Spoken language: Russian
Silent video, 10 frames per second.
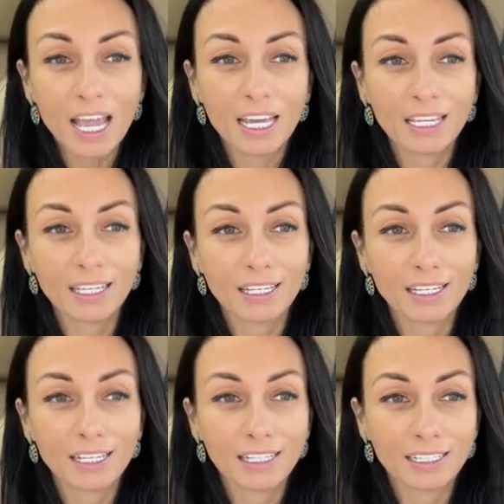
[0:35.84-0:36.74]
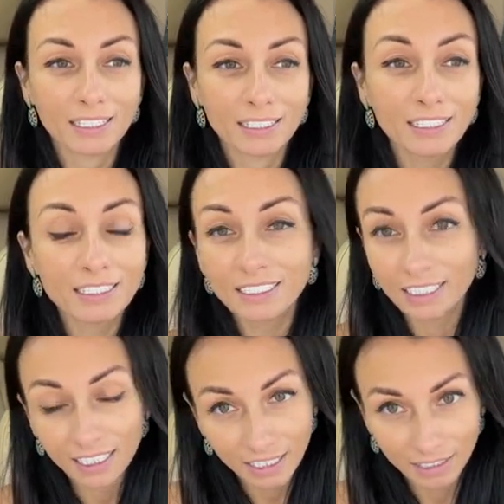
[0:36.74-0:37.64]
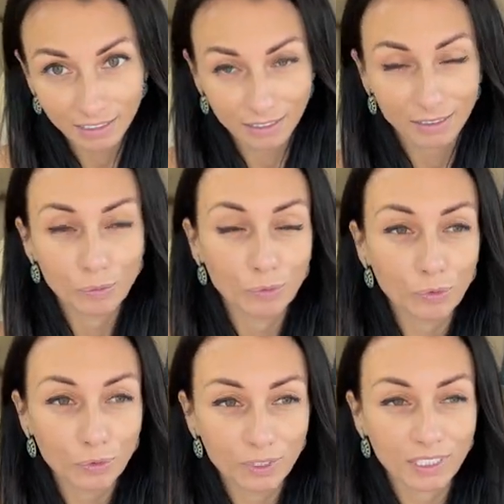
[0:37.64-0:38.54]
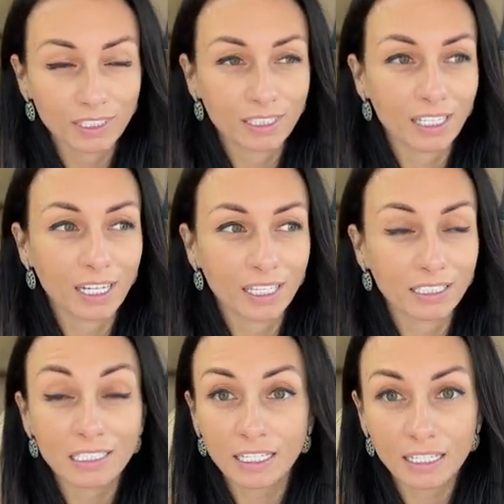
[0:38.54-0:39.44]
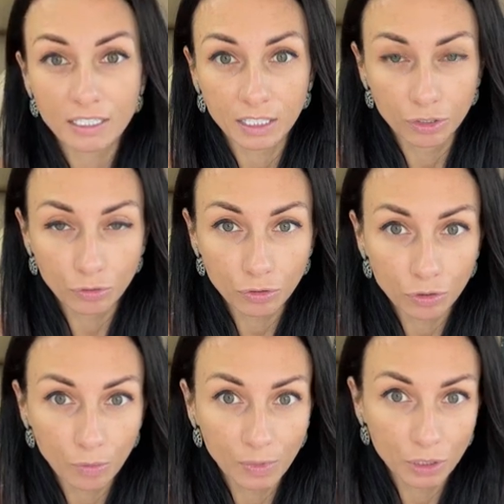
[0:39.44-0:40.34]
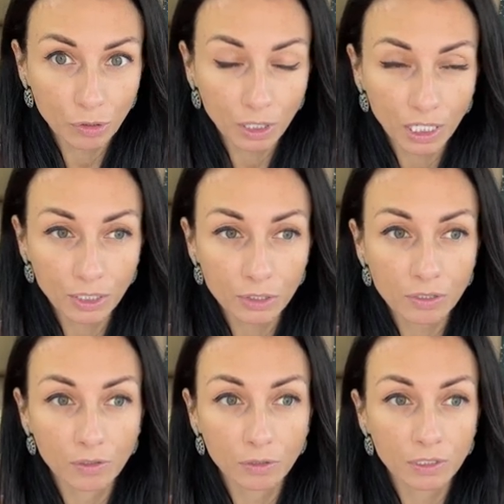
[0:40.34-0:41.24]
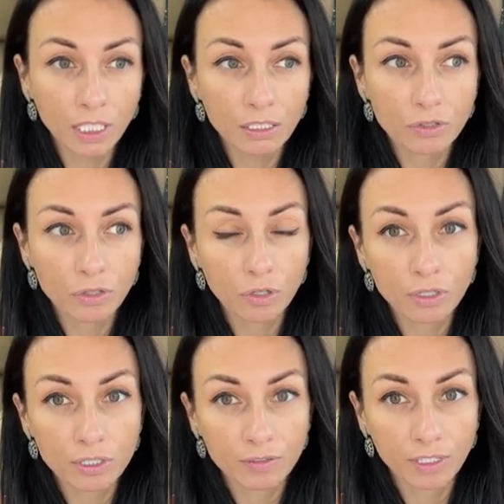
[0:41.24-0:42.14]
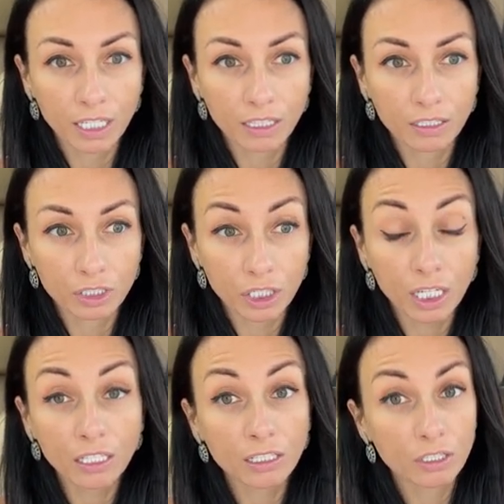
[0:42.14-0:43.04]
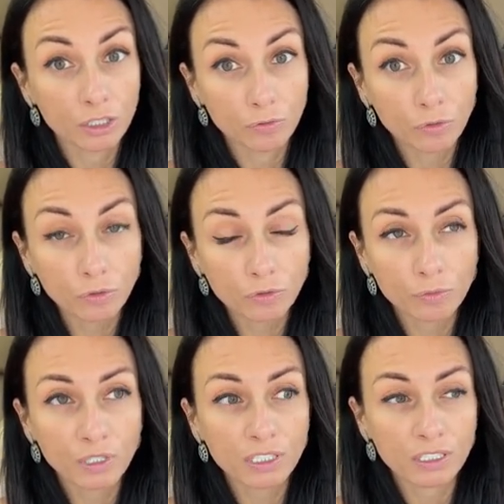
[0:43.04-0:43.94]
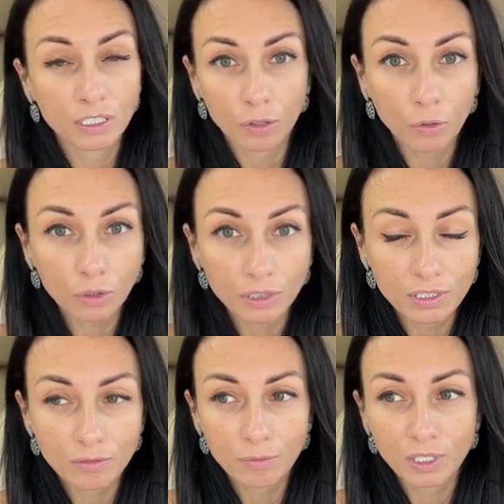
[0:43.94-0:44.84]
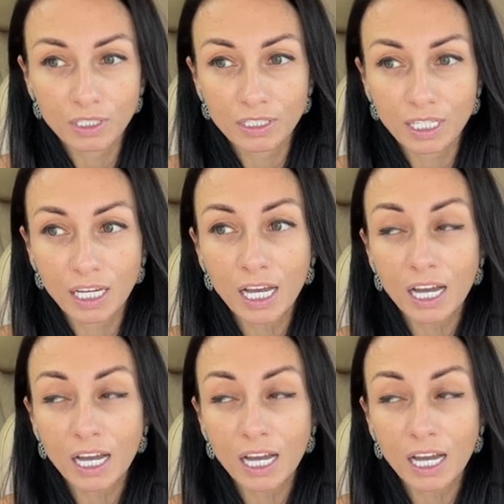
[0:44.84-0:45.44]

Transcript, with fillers: И э, не секрет будет, э, если я скажу, что большое количество людей строят свои отношения, живут вместе, находятся вместе